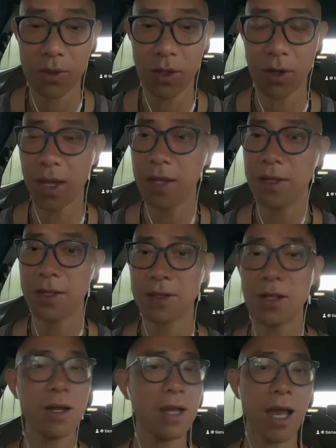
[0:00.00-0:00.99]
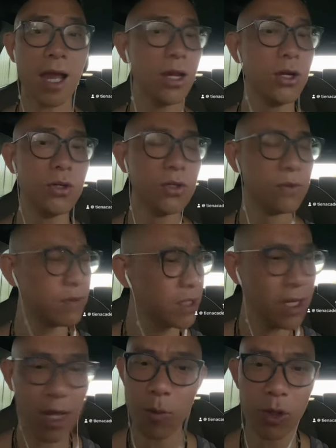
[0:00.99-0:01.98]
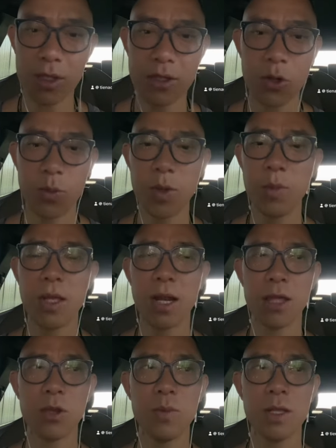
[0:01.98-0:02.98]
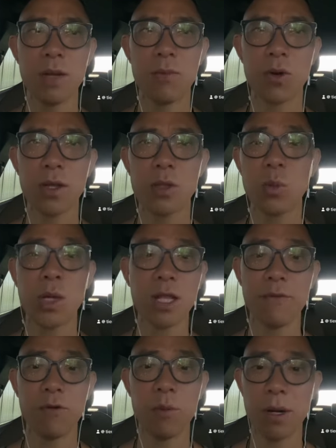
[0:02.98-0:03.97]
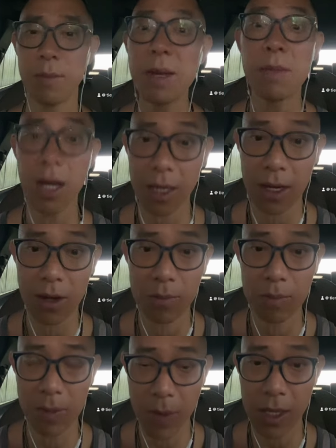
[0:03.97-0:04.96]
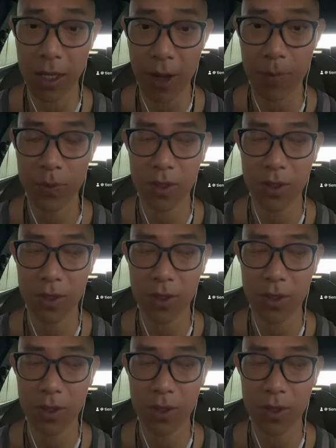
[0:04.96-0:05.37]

ok tất cả đường và tất cả mọi thứ cũng giống như là giống như là một cái nguyên cái thành phố mà nó biến mất vậy đó biến mất vậy đó